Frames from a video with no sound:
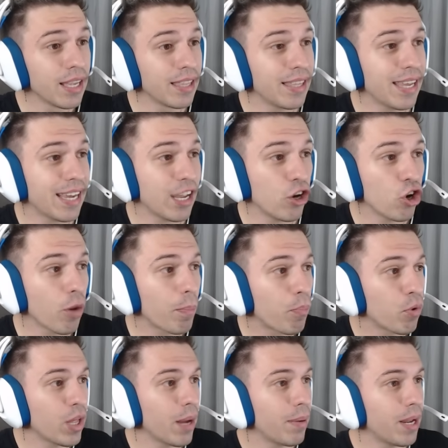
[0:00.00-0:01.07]
de que no
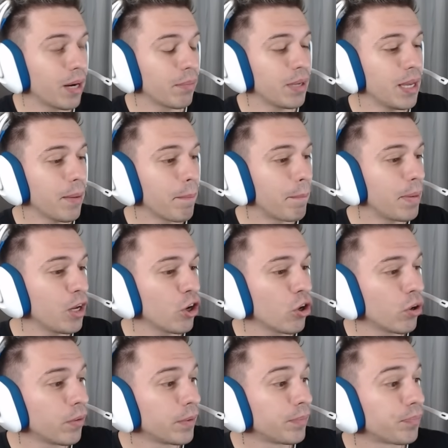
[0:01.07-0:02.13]
puede hablar bien,
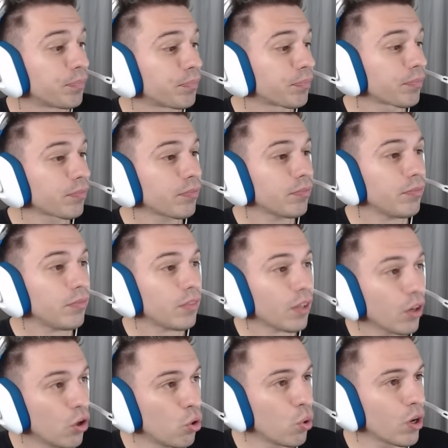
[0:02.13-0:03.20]
pero
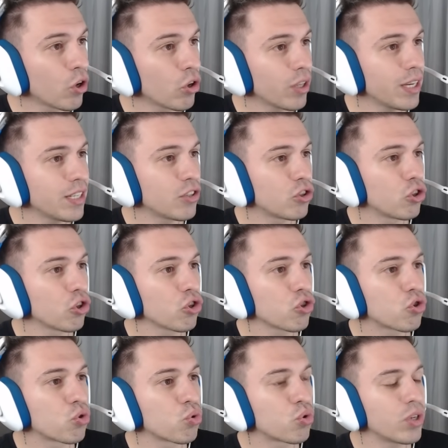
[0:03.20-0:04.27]
Luego de esto
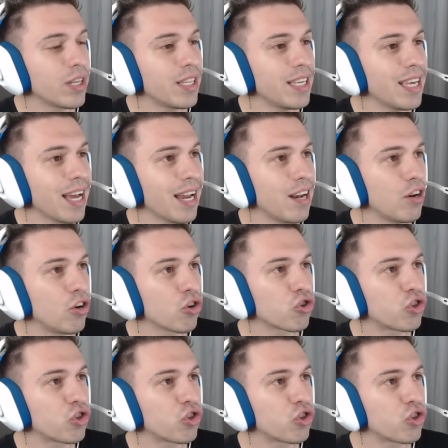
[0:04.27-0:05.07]
sucedía lo